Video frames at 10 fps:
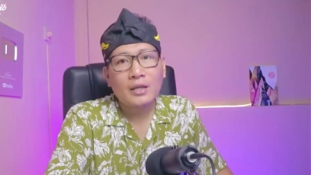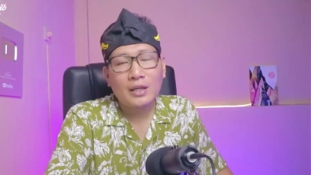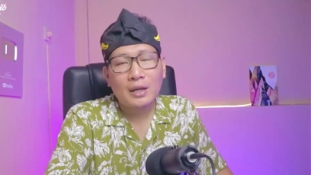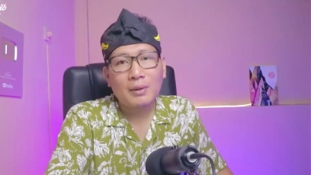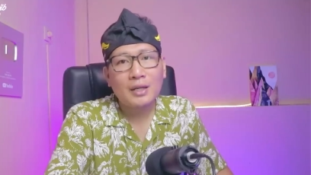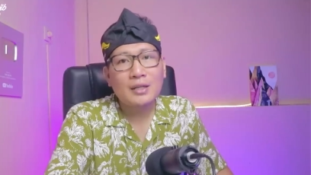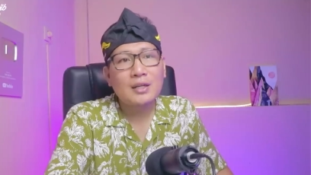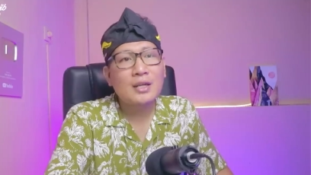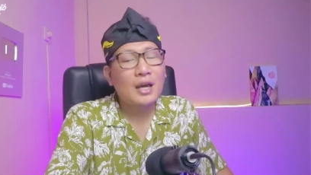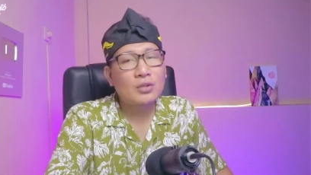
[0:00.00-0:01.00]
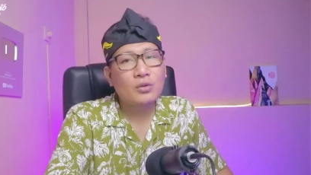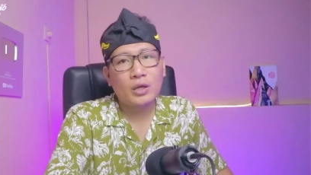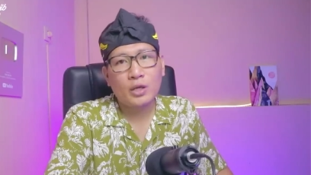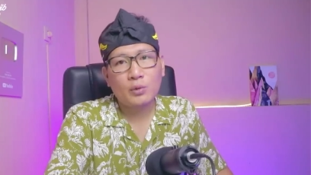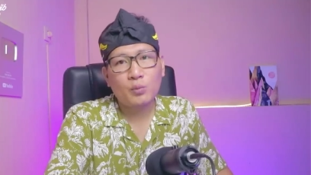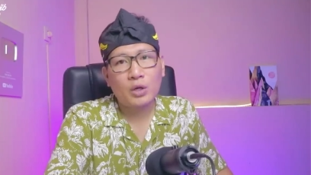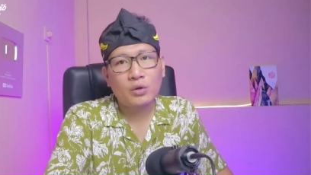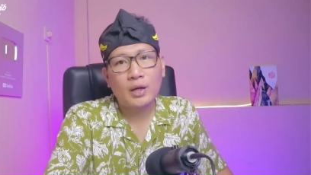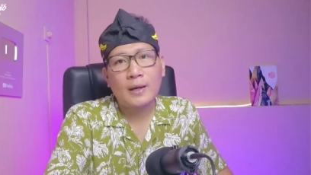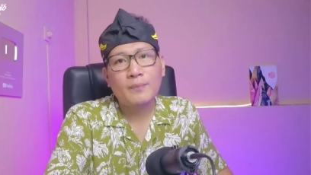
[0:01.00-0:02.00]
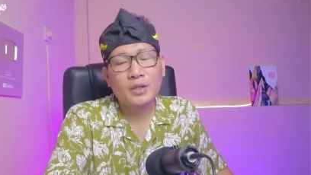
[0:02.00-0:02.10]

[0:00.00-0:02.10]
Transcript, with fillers: yang mana dilihat oleh ribuan orang.